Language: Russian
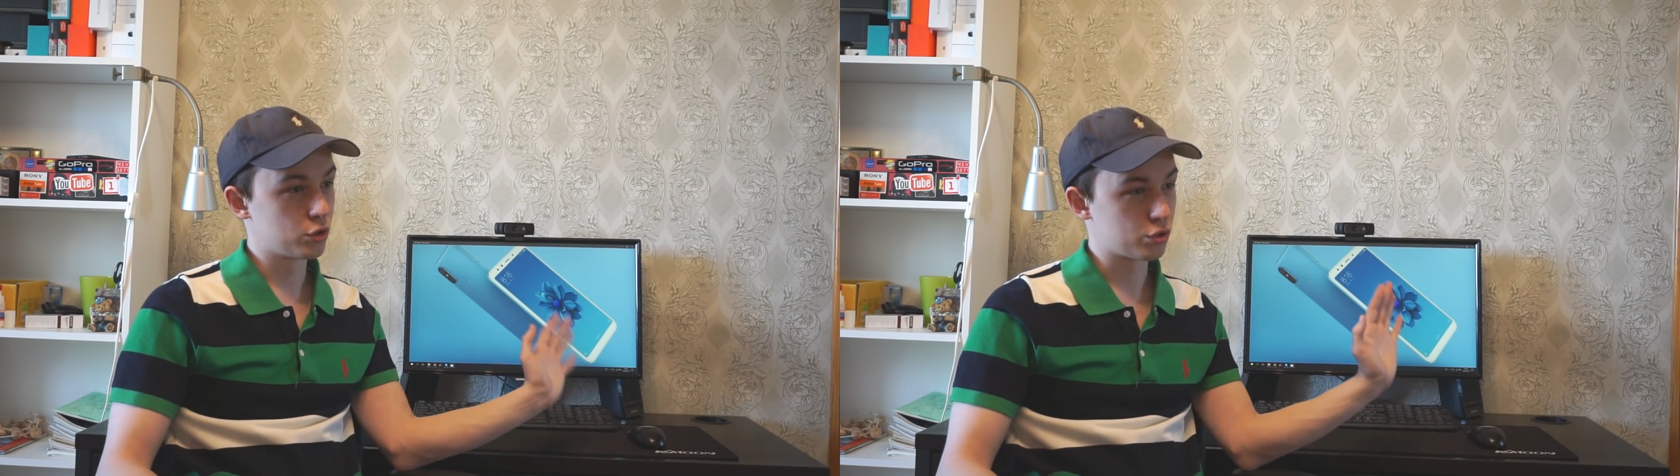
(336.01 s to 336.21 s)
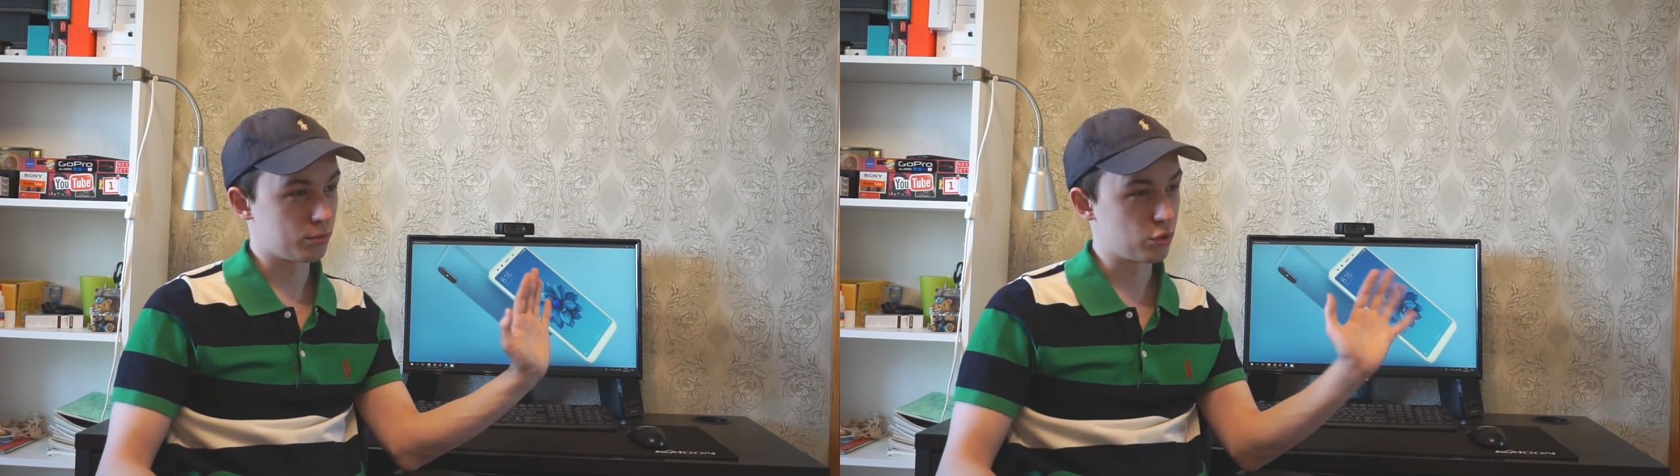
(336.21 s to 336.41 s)

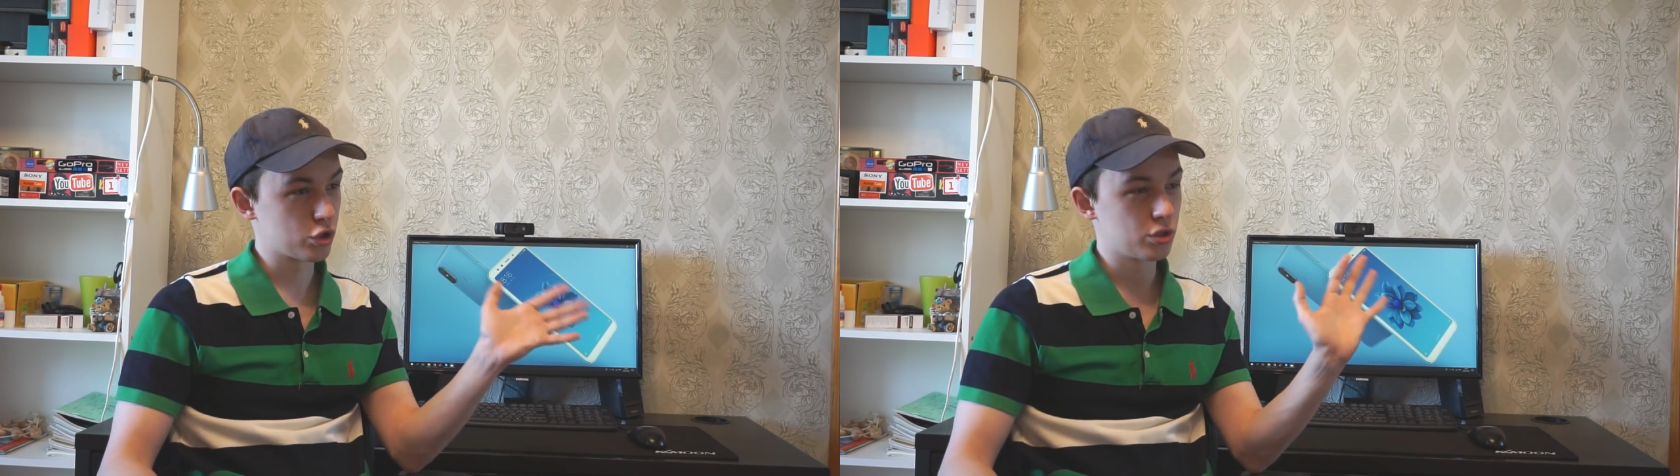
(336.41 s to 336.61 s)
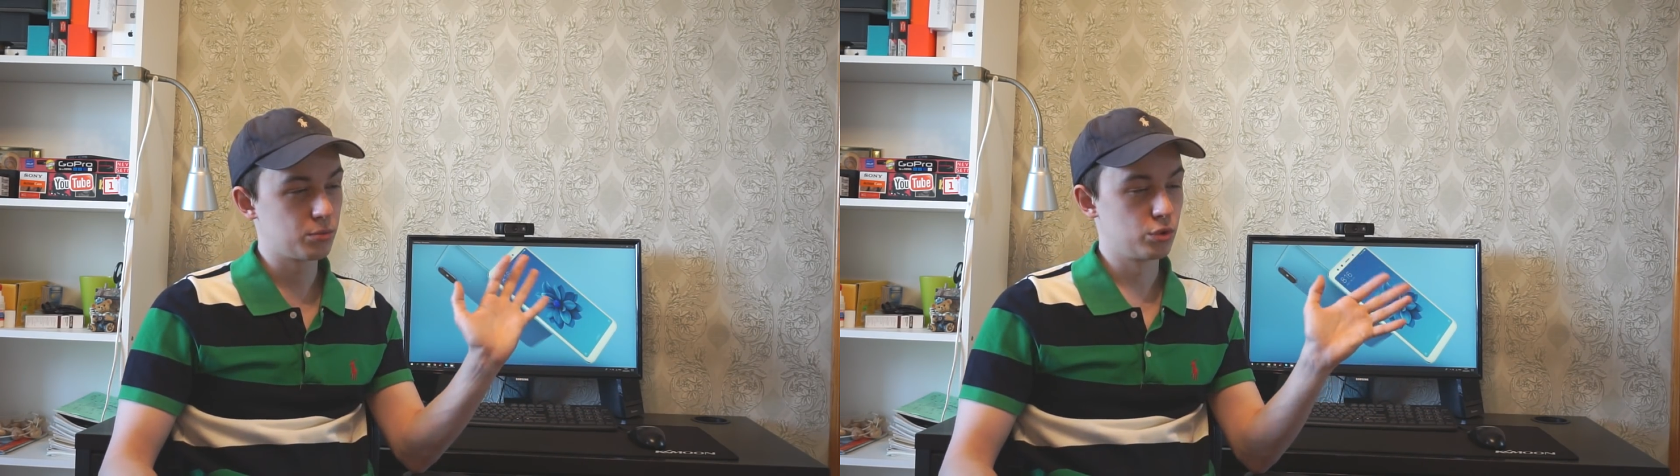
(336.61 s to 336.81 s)
что
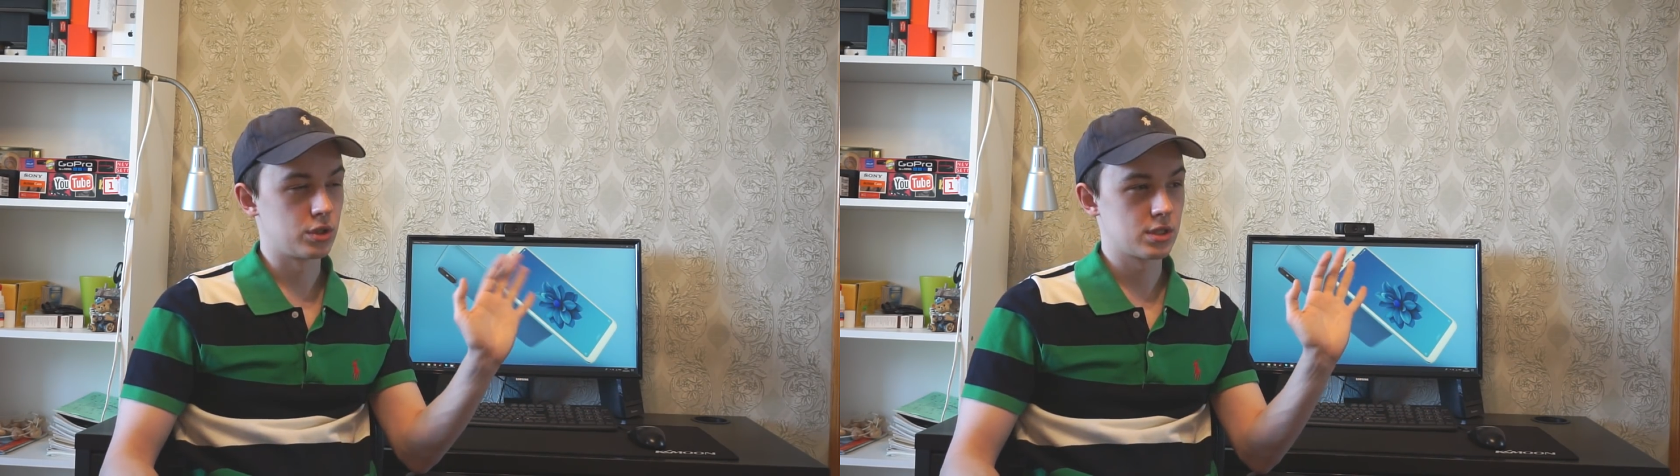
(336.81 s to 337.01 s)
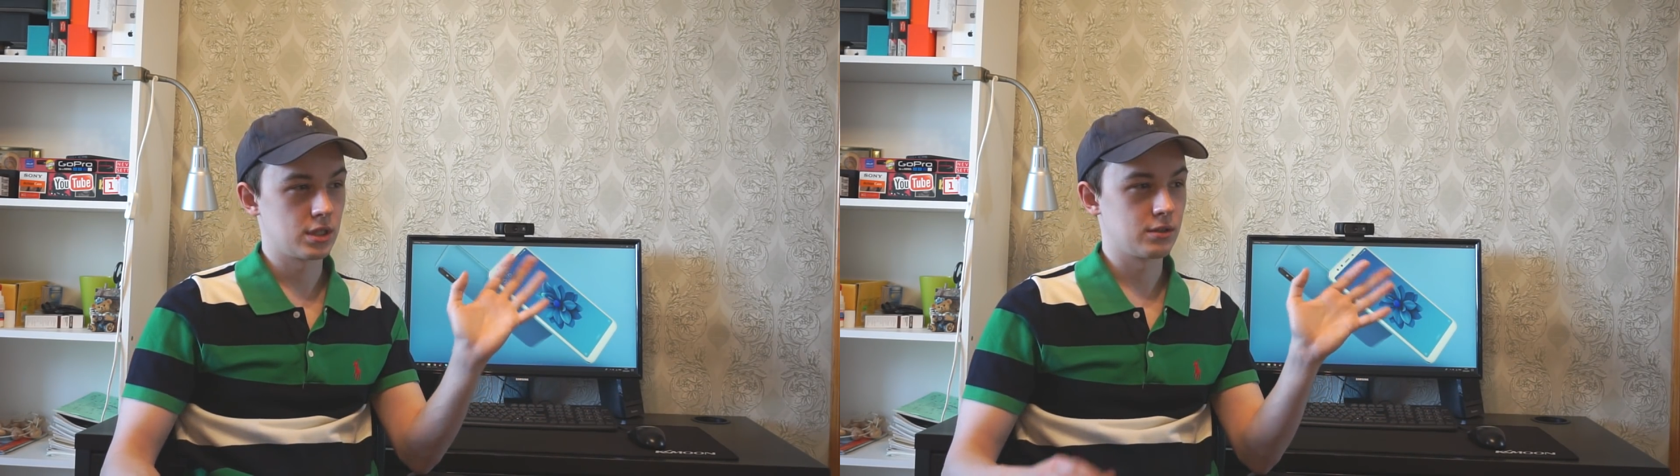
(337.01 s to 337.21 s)
можно
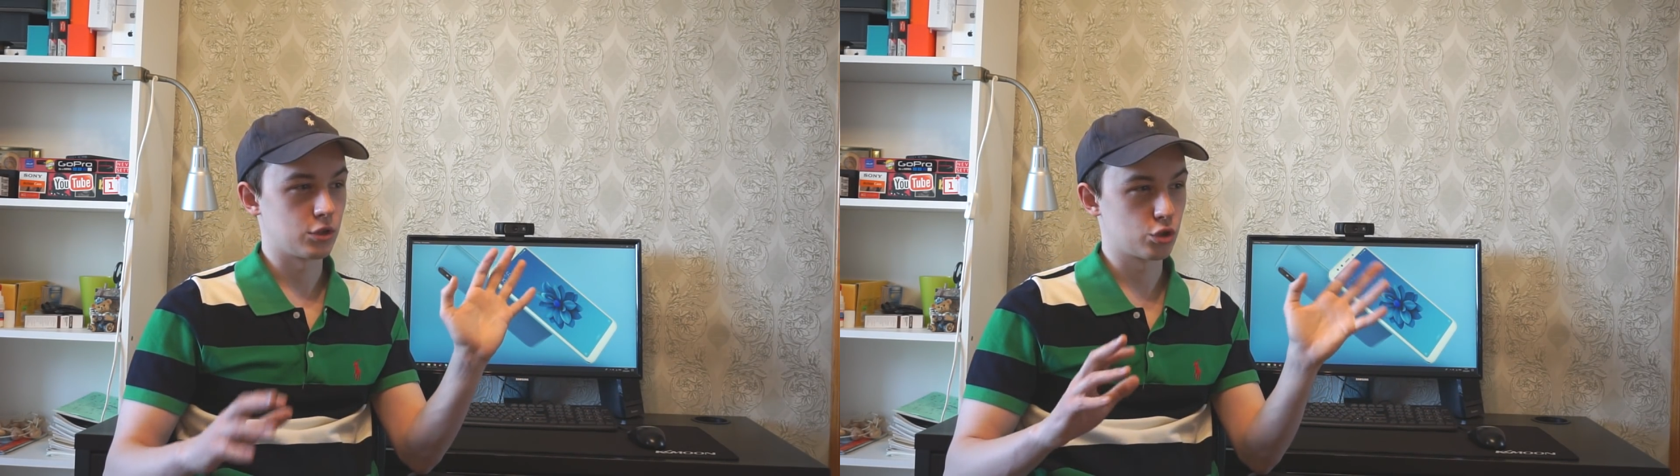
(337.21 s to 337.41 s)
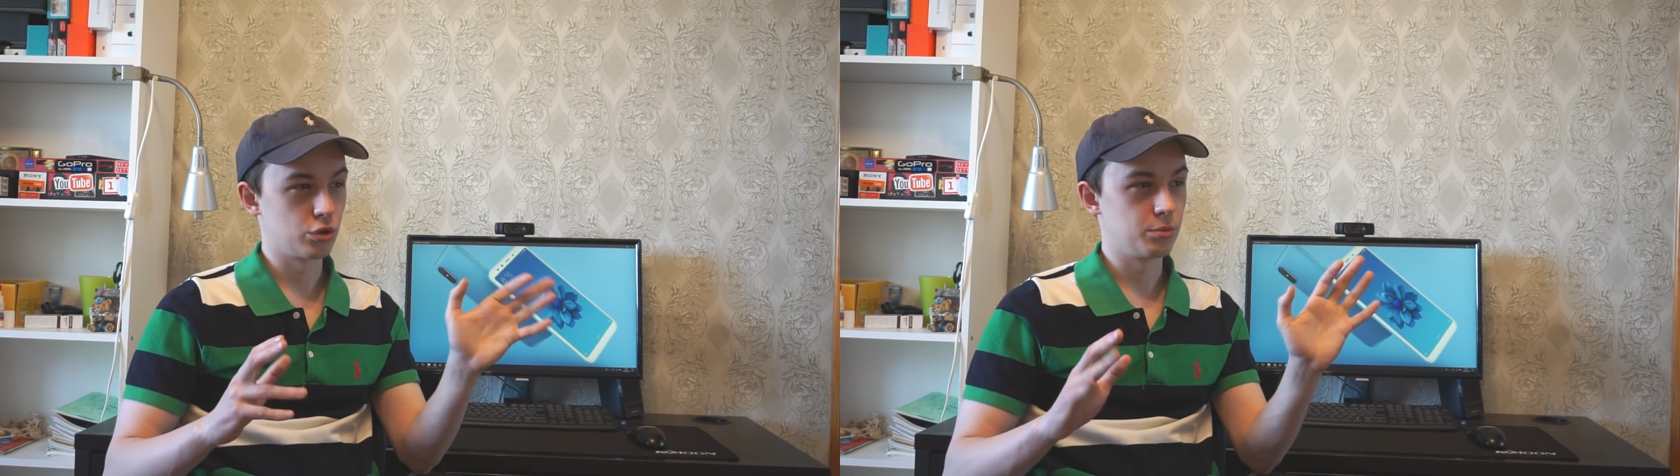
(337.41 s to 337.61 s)
будет из
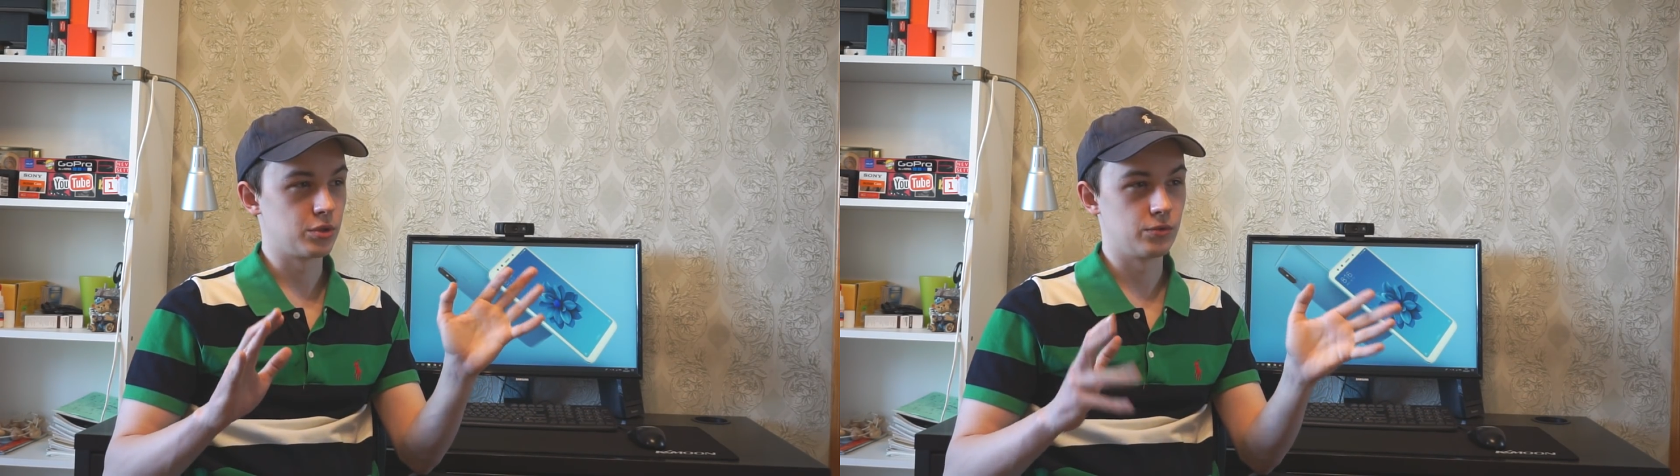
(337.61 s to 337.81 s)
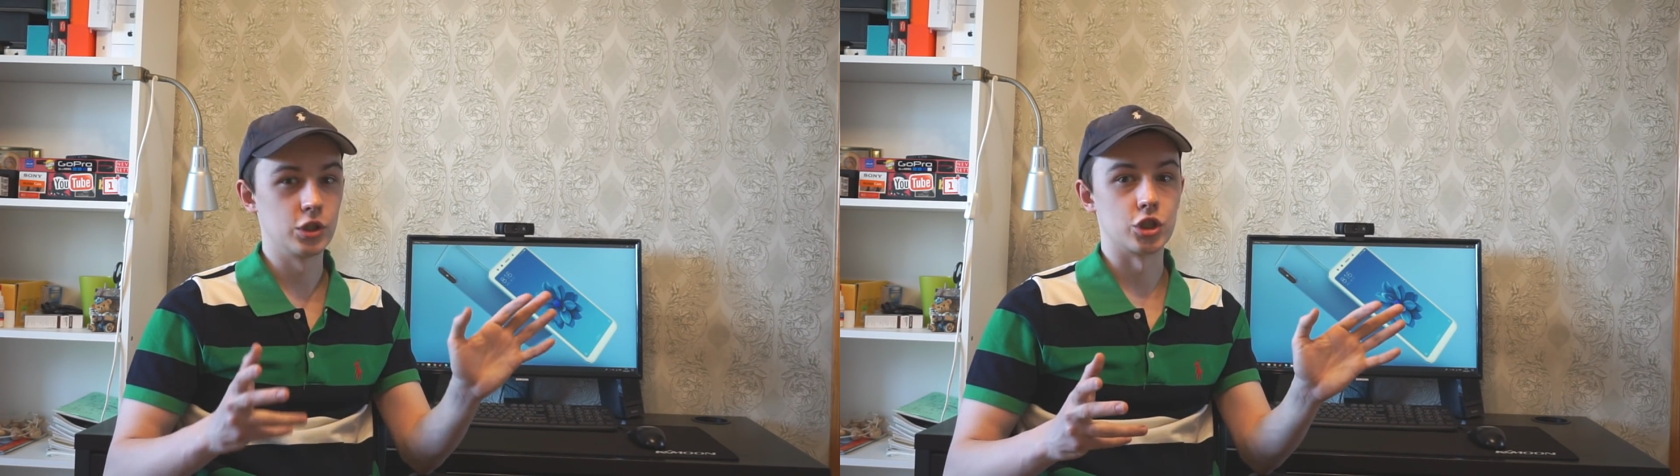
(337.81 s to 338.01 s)
этого
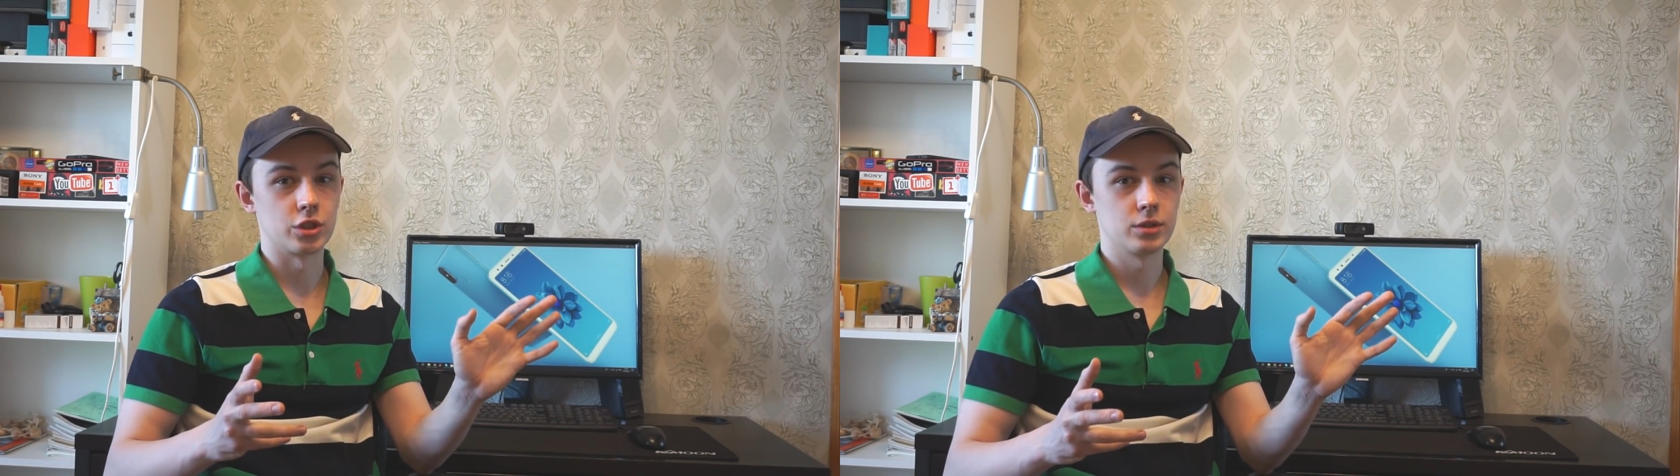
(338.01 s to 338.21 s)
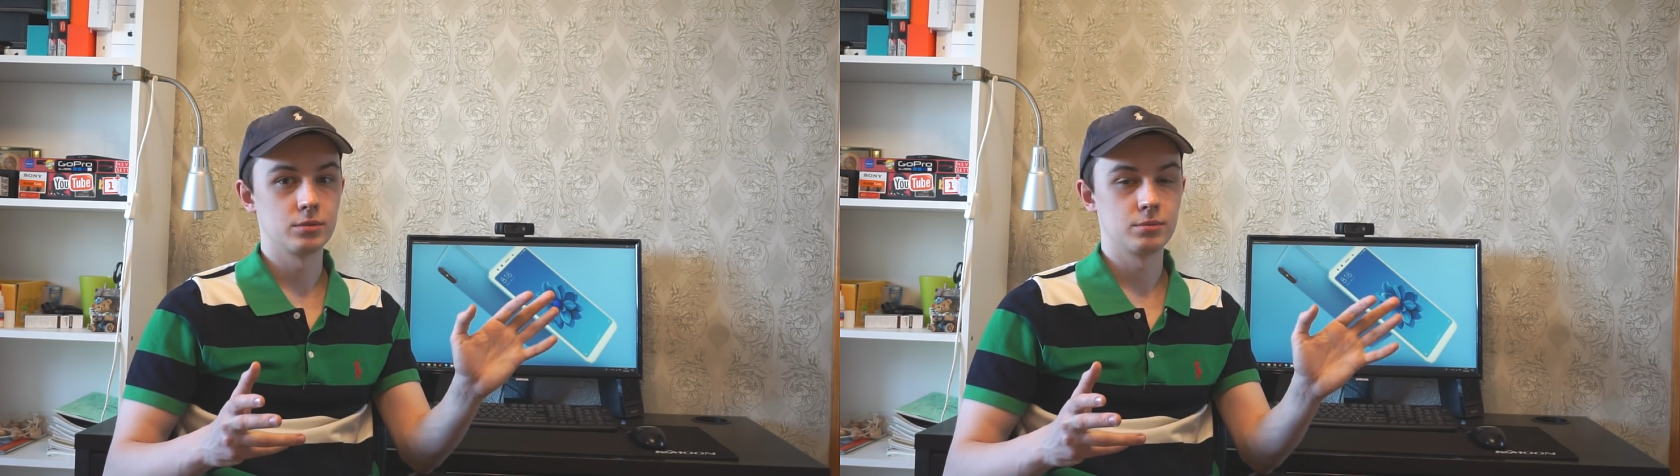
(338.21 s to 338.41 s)
что-нибудь выжить.